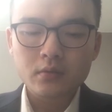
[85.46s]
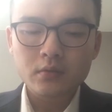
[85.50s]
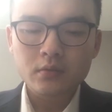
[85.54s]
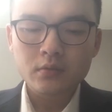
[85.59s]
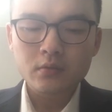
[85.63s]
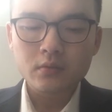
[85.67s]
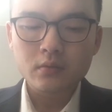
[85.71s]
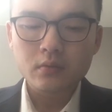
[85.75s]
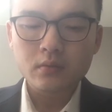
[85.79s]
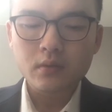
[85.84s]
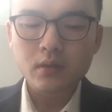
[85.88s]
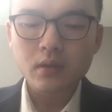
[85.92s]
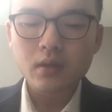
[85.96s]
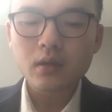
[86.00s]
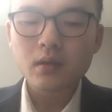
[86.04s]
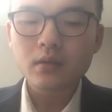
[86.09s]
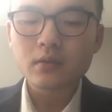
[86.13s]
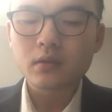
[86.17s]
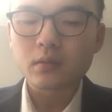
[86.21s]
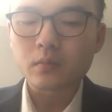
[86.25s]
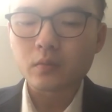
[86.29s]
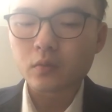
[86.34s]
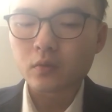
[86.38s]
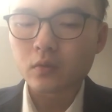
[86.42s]
その中
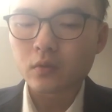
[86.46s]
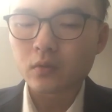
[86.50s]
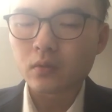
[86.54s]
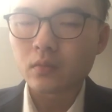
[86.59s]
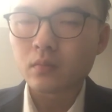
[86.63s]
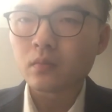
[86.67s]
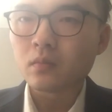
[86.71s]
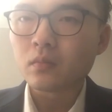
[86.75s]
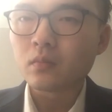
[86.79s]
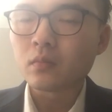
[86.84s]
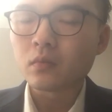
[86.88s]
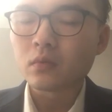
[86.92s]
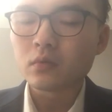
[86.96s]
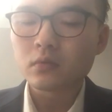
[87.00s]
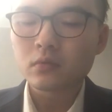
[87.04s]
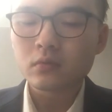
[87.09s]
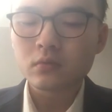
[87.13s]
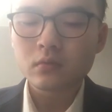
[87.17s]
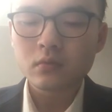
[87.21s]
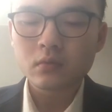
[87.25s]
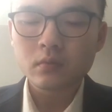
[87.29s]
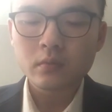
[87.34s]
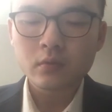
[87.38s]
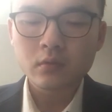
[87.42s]
でも
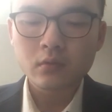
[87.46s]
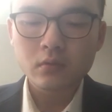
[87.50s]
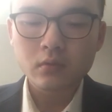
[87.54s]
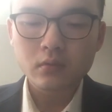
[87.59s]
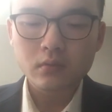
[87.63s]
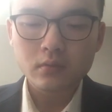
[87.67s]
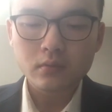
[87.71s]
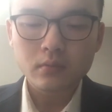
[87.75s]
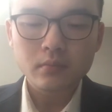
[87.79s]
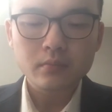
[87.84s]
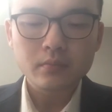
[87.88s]
最も